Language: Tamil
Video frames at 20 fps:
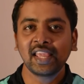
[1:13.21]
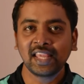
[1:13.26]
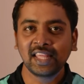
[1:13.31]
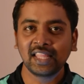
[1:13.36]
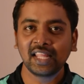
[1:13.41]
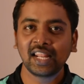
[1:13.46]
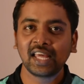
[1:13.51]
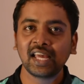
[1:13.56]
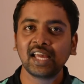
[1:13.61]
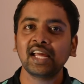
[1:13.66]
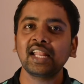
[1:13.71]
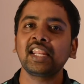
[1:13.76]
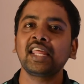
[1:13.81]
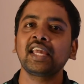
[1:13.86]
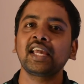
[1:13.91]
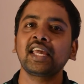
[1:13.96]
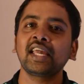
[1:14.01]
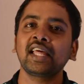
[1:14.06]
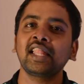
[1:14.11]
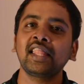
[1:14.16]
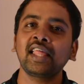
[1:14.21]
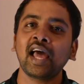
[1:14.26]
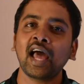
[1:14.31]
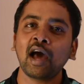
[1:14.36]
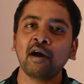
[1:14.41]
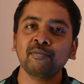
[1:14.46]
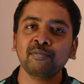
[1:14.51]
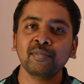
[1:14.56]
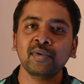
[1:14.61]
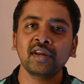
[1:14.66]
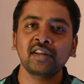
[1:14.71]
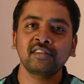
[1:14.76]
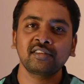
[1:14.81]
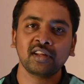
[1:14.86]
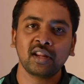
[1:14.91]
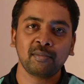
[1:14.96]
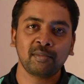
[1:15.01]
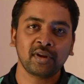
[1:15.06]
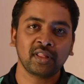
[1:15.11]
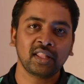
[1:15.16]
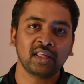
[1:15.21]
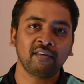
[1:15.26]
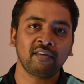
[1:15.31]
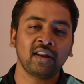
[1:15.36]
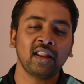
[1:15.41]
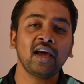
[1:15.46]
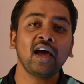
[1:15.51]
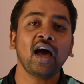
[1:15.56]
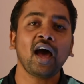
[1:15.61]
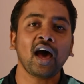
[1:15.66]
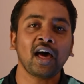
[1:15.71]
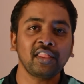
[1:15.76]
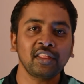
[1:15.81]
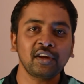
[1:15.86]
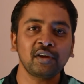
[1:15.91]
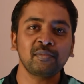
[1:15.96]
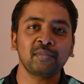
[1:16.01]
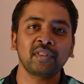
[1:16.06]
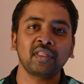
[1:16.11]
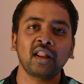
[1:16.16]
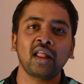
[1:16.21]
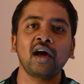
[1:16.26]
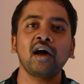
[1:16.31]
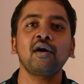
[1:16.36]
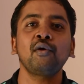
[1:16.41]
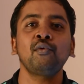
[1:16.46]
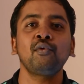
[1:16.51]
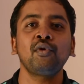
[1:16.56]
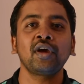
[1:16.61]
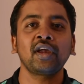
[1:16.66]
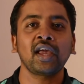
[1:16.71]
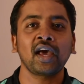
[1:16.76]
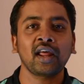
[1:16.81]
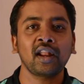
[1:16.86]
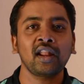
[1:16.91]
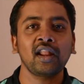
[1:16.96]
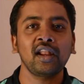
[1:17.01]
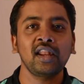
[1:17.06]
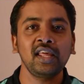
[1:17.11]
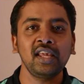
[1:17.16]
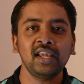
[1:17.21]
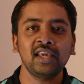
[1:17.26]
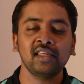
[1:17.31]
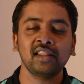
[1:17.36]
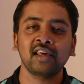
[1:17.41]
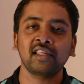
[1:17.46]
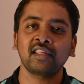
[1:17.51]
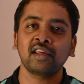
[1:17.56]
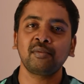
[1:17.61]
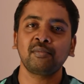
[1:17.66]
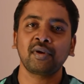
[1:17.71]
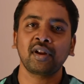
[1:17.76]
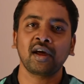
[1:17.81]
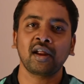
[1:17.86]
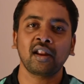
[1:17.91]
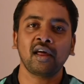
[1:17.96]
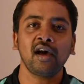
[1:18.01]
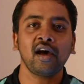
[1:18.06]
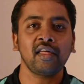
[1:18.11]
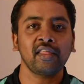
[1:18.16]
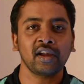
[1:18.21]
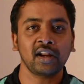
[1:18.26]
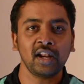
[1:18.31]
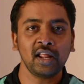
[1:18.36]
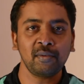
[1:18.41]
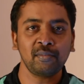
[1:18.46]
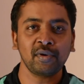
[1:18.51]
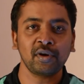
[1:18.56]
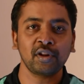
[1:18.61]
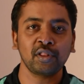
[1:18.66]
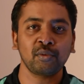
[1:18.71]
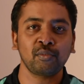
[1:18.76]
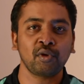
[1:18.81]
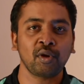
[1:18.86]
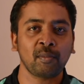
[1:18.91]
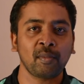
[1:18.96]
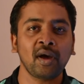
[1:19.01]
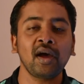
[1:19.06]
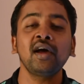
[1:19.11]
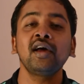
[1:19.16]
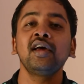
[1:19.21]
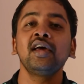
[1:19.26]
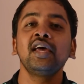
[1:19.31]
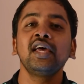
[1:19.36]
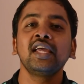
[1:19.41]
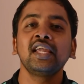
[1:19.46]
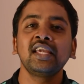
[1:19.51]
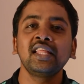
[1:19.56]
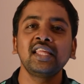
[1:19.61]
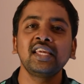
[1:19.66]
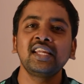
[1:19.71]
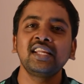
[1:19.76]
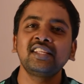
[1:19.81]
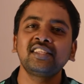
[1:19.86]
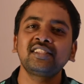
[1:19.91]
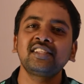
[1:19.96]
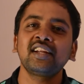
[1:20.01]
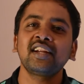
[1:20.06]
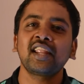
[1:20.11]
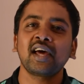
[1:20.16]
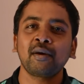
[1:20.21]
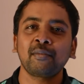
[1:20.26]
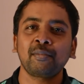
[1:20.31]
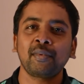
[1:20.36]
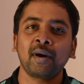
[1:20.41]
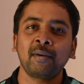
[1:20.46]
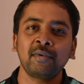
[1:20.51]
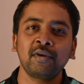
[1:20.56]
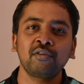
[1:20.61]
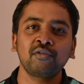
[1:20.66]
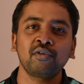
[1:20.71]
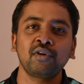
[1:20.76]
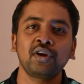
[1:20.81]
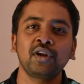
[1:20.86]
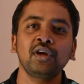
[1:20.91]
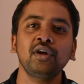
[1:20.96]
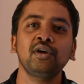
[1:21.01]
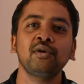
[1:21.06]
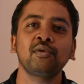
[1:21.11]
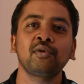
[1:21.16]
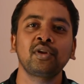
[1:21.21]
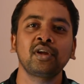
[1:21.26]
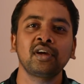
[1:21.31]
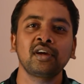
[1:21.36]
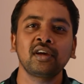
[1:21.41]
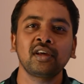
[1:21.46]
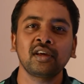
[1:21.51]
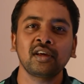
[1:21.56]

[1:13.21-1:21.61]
இதில் நீங்கள் எந்த ஆப்புமே இன்ஸ்டால் பண்ண தேவையில்ல அதுக்கு பதிலாக உங்களுக்கு யாருனா லிங்க் எதனா சென்ட் பண்ணாங்கன்னா அதை கிளிக் பண்ணுறது மூலமாக இது இன்ஸ்டன்ட் ஆப் அப்படின்னு சொல்லிட்டு ஒரு